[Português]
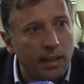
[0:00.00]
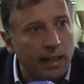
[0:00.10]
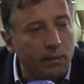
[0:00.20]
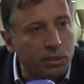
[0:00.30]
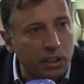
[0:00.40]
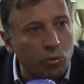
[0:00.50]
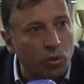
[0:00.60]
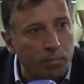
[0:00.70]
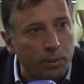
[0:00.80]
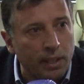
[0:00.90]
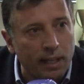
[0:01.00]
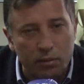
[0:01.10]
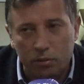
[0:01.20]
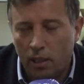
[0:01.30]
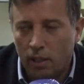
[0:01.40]
investir num
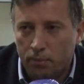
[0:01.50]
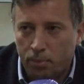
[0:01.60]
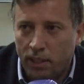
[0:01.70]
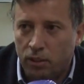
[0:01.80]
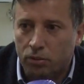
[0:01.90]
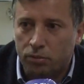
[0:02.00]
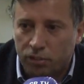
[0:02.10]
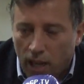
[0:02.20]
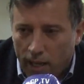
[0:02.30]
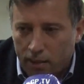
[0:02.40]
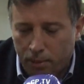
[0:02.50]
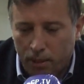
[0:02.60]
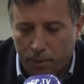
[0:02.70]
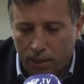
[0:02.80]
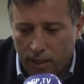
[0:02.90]
campeonato para inovar, para,
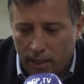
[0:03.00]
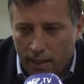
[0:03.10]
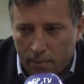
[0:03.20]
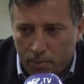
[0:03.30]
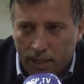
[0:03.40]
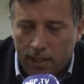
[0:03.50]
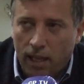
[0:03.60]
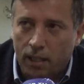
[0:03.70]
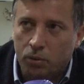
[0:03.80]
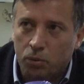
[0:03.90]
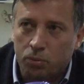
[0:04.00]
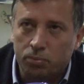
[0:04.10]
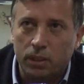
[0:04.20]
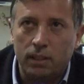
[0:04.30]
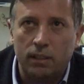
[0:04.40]
para, para dar
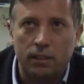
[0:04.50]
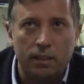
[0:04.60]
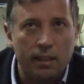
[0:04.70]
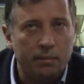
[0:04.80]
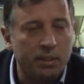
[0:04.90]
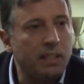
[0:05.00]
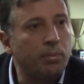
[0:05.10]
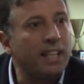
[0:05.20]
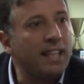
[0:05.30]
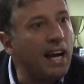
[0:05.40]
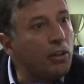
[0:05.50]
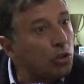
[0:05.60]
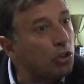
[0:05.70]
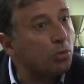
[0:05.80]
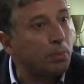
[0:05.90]
uma visibilidade aos
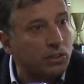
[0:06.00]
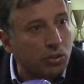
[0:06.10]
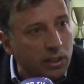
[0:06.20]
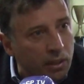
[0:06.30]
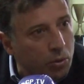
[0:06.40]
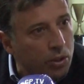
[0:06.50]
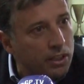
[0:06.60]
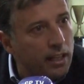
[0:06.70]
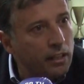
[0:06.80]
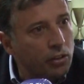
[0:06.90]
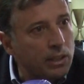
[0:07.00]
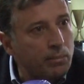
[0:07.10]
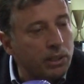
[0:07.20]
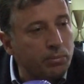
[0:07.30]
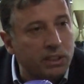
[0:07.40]
nossos patrocinadores. Nós
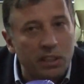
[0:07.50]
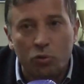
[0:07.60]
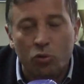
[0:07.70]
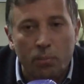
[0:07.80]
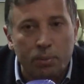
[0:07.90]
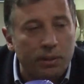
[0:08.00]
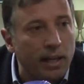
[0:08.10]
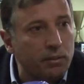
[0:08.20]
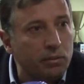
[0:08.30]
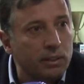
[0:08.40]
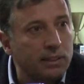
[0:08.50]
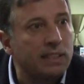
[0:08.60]
estamos a investir num campeonato sem